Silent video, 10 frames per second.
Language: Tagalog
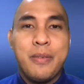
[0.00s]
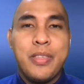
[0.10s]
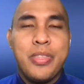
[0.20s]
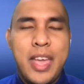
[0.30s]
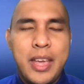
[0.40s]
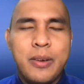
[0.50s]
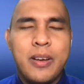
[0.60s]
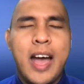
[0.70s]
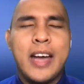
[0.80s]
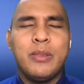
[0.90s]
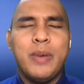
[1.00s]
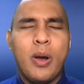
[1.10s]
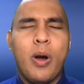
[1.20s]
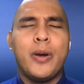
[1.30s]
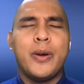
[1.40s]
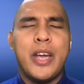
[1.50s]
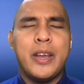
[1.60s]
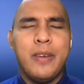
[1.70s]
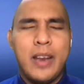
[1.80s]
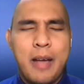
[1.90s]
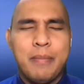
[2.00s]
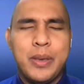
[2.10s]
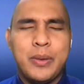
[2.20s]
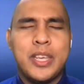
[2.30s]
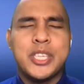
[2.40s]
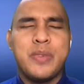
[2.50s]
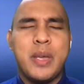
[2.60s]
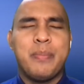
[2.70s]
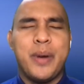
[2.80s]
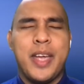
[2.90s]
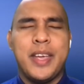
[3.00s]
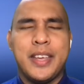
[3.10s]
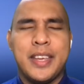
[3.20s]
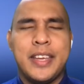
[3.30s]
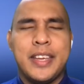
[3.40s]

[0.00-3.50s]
We thank you, God. We honor you and we love you. This we pray.